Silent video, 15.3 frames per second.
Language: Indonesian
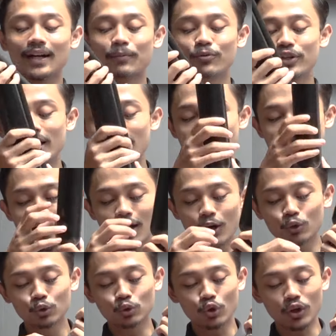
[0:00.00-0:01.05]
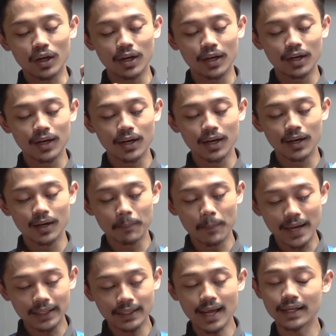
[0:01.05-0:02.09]
Kemudian uh, untuk uh, eh,
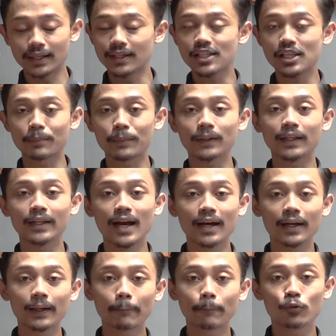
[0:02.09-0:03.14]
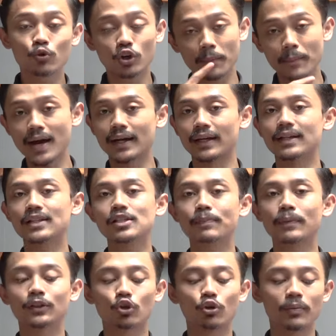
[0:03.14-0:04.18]
baik lagi seperti yang review kemarin
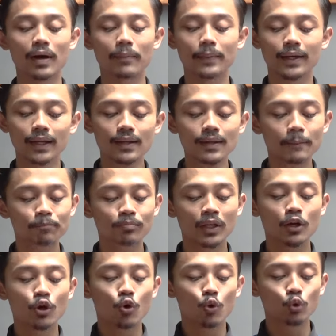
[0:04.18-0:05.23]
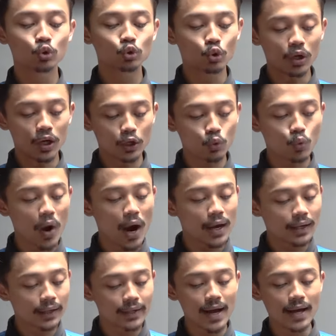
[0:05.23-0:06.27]
seperti Om Abel untuk
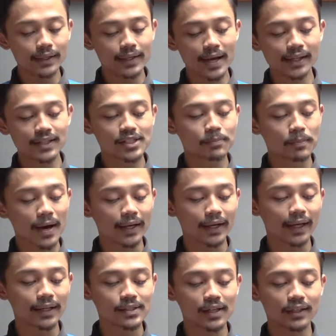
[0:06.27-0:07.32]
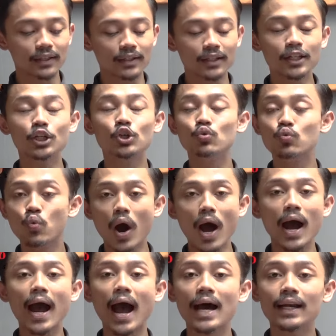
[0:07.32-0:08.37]
ruang ledak dari Smart XL ini
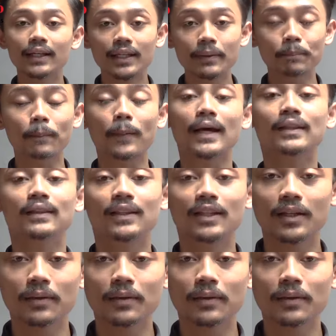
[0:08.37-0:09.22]
dua kali lipat